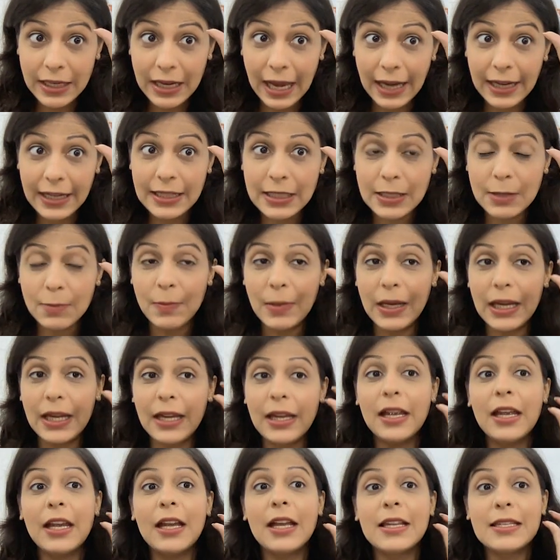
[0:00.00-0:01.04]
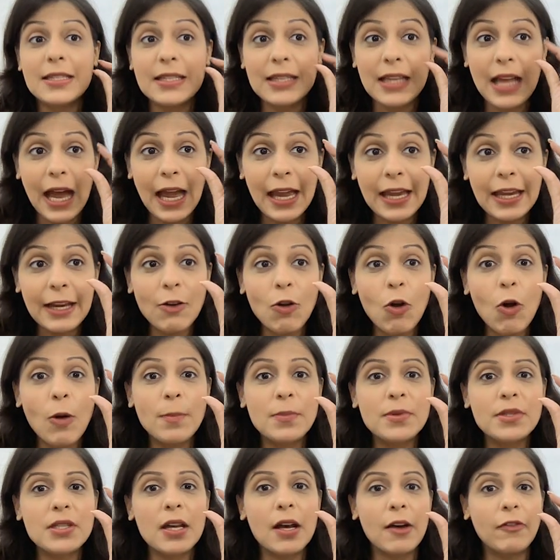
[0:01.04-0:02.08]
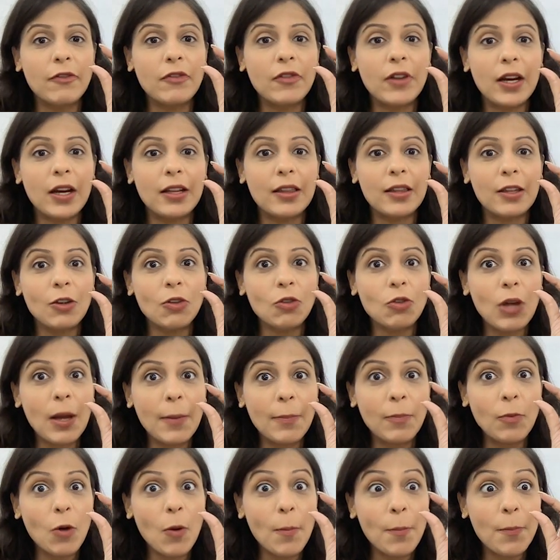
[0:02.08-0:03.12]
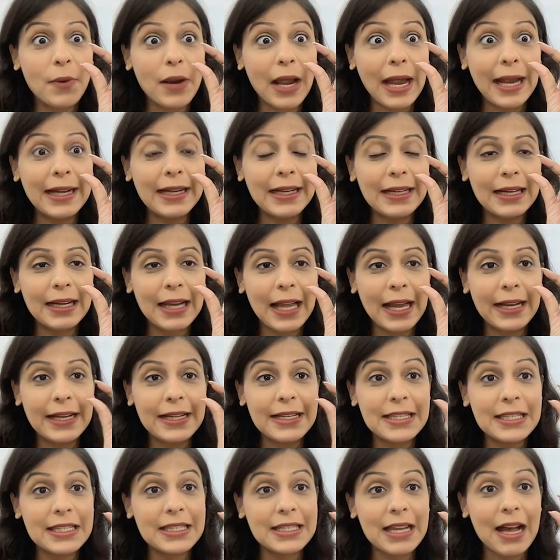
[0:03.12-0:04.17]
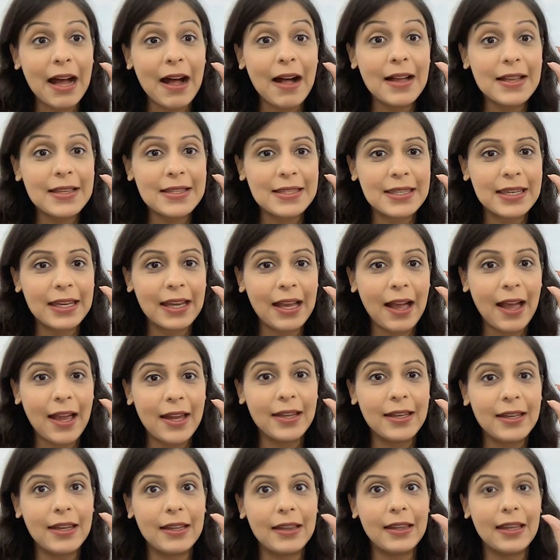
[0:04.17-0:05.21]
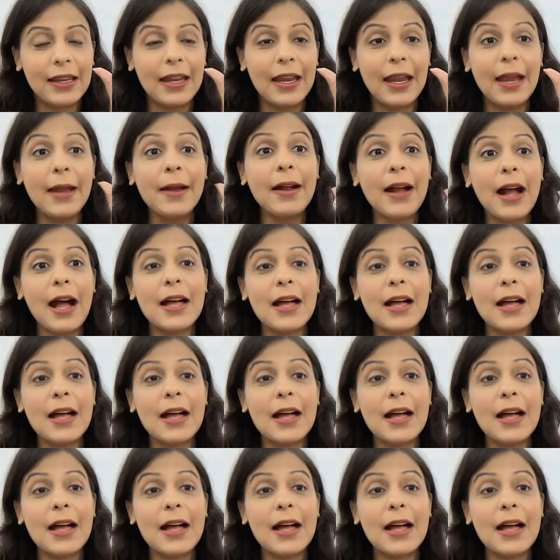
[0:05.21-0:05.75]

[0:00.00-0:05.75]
से नाइट में स्काई को ऑब्जर्व करते हो तो आपको ब्राइट लाइट स्टार्स दिखाई देते हैं